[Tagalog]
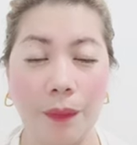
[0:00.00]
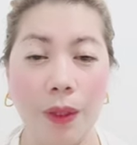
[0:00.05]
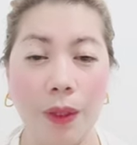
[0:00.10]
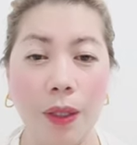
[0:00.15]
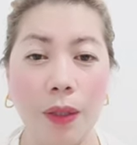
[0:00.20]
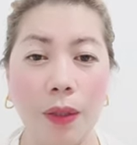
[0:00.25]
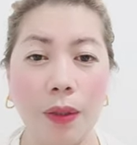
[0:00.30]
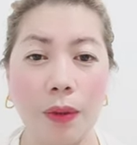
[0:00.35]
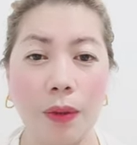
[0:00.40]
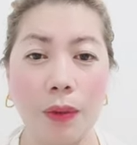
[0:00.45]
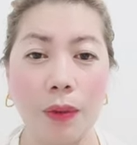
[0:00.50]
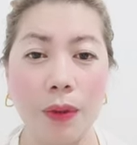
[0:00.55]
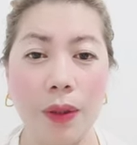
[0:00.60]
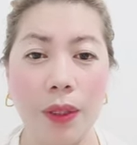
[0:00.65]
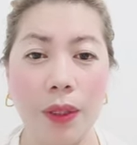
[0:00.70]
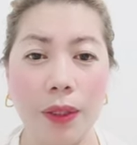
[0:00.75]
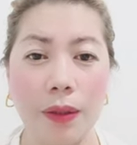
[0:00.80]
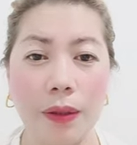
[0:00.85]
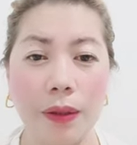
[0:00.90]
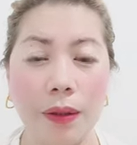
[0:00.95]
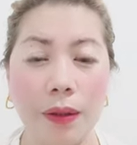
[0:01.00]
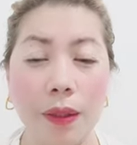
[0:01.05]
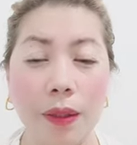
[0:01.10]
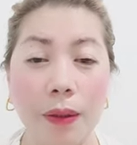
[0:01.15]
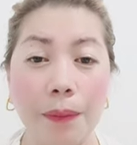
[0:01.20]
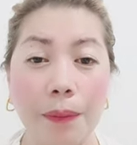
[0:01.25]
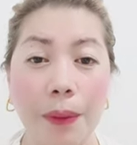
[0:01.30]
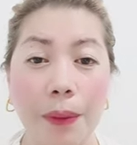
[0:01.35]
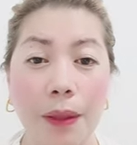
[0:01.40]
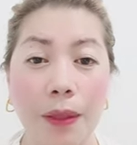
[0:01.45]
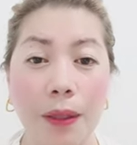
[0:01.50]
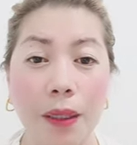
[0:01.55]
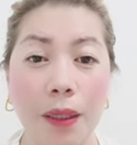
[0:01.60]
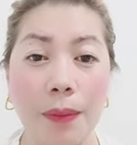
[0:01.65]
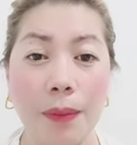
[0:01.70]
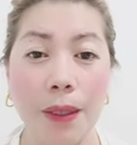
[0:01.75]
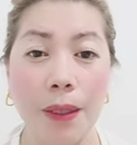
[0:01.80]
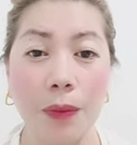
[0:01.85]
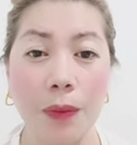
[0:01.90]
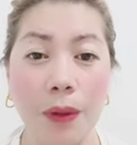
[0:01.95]
Hindi ka dapat
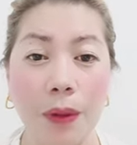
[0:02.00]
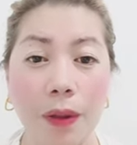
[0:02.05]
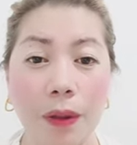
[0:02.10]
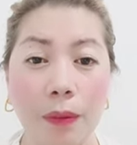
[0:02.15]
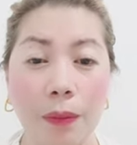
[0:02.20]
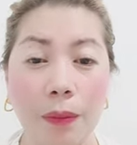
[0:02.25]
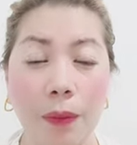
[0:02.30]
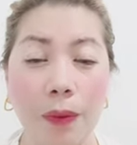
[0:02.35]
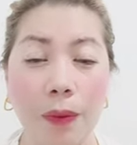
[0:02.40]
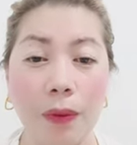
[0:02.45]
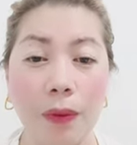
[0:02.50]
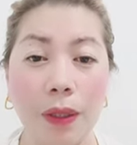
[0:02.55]
manghiram o